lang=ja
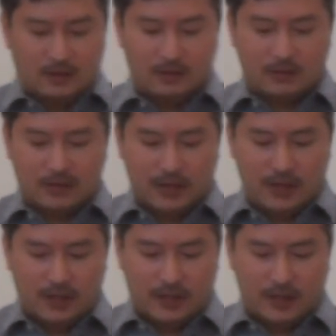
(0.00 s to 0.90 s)
本当
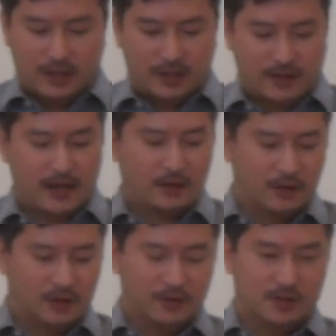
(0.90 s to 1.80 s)
に最
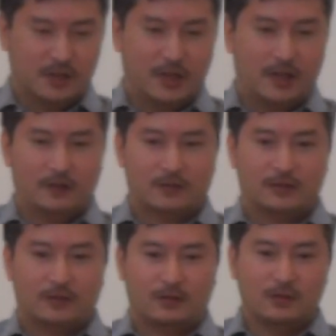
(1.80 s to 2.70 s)
後にそして
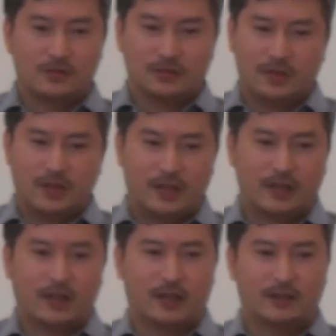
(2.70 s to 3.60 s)
この女性
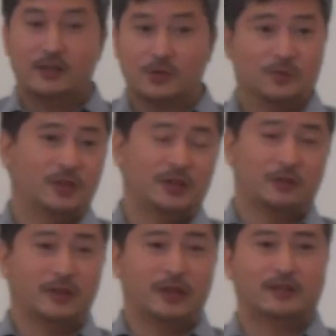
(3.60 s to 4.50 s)
だけが店長も出て
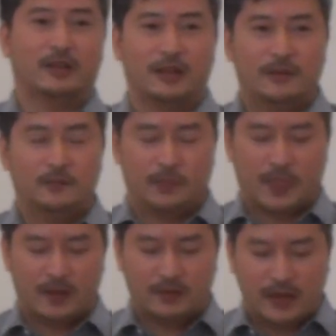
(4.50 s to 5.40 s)
こないですからね
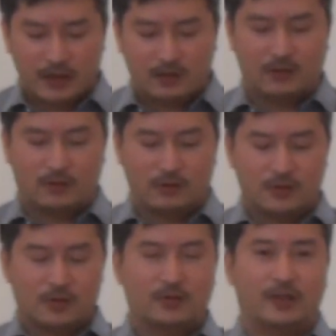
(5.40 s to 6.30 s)
最後にこ
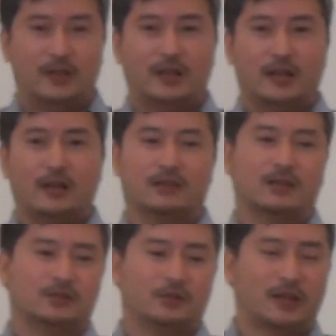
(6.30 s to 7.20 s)
の女性だけが
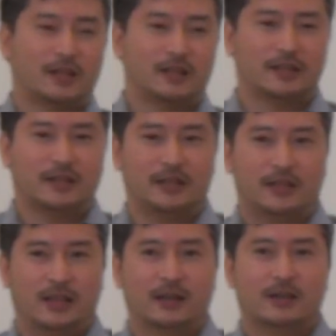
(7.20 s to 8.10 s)
私の肩叩い
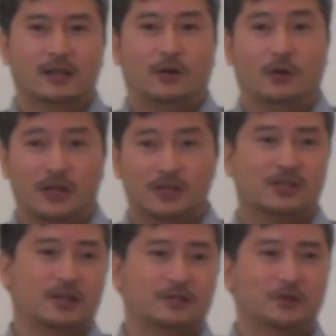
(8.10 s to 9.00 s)
て「応援
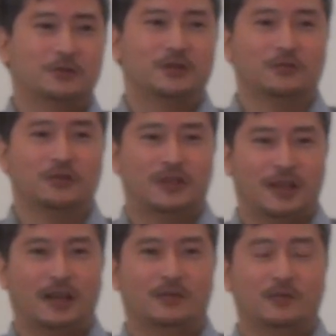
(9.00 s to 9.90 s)
してるよ」って言っ
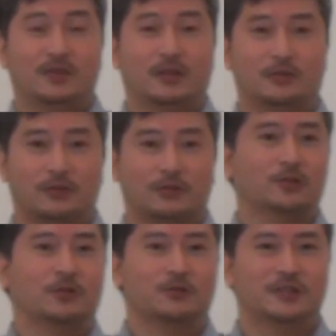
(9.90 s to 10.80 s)
て店の
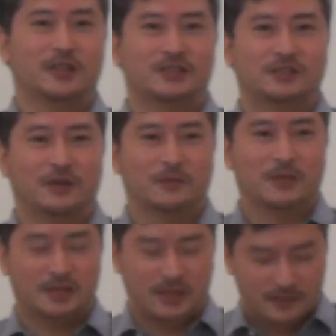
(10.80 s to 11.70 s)
外に送り出してくれ
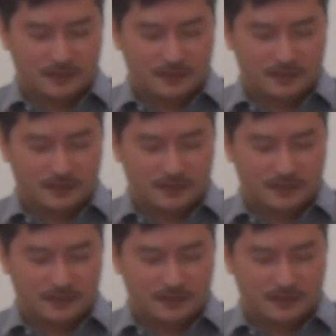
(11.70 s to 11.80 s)
ました、